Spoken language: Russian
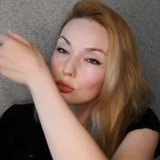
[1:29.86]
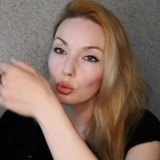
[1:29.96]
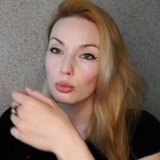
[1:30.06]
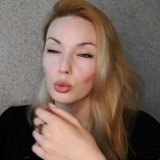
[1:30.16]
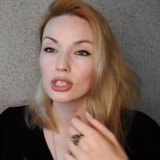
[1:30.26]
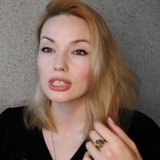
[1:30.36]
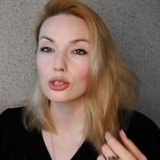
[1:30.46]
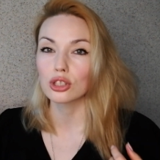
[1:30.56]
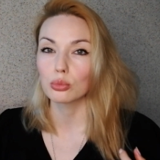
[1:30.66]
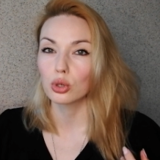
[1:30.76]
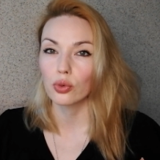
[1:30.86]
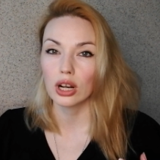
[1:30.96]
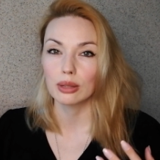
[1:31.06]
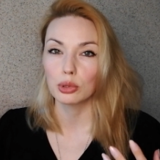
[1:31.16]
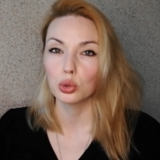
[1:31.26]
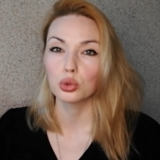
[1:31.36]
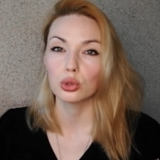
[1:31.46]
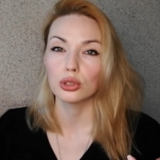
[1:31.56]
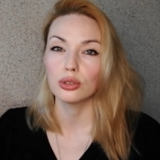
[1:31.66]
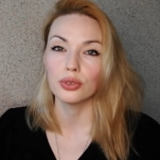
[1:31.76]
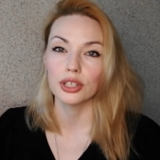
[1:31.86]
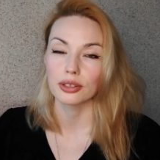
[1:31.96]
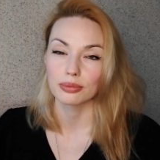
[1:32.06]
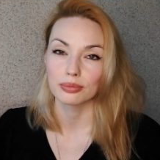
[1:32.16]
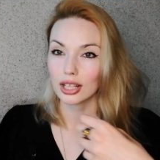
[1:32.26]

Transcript: но ну, лимон слышно буквально минуту или две.